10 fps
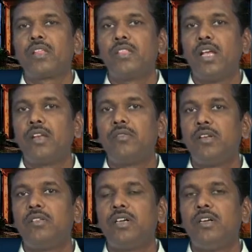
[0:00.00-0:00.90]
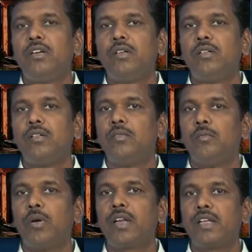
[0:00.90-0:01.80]
దాని విలువ
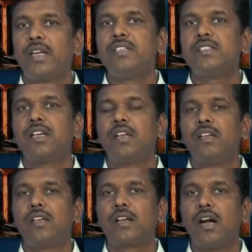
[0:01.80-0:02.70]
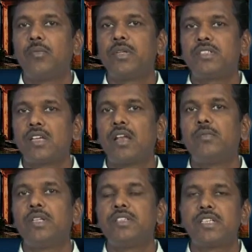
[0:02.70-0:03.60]
మనం గ్రహించాలి కాకపోతే
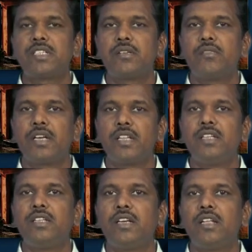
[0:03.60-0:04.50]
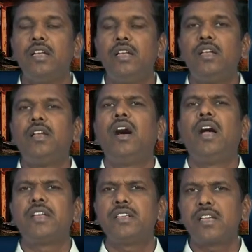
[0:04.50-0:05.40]
చాలామంది చేసేటటువంటిది ఏంటంటే
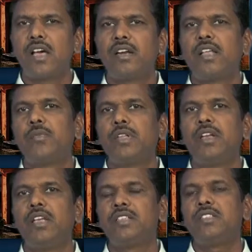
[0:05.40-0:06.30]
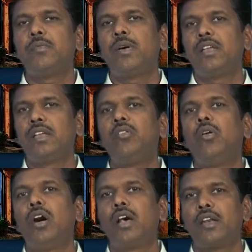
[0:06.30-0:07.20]
ఇంకా చాలా టైం ఉంది ఎగ్జామా ఇంకో
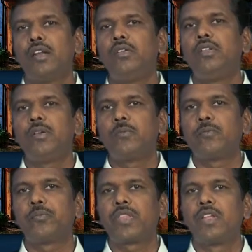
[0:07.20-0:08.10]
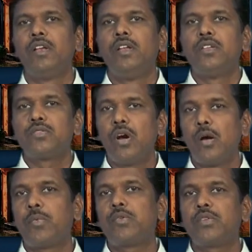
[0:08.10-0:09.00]
ఆరు నెలలు ఉంది సో
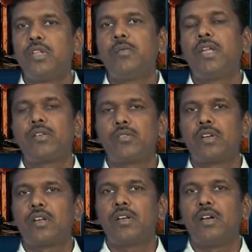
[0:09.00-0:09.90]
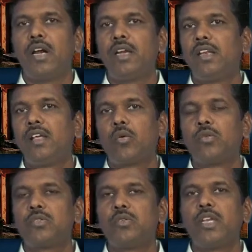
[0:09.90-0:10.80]
అప్పుడు చూద్దాంలే అనుకుంటారు అంటే ఇలా
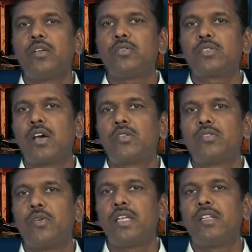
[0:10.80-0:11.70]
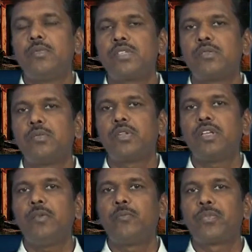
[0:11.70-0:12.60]
రోజుకు ఏ రోజుకు ఆ రోజు వాయిదా వేస్తూ పోతే
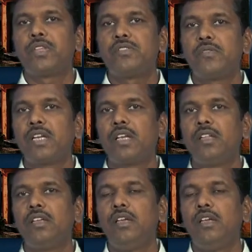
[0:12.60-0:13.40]
చివరికి అది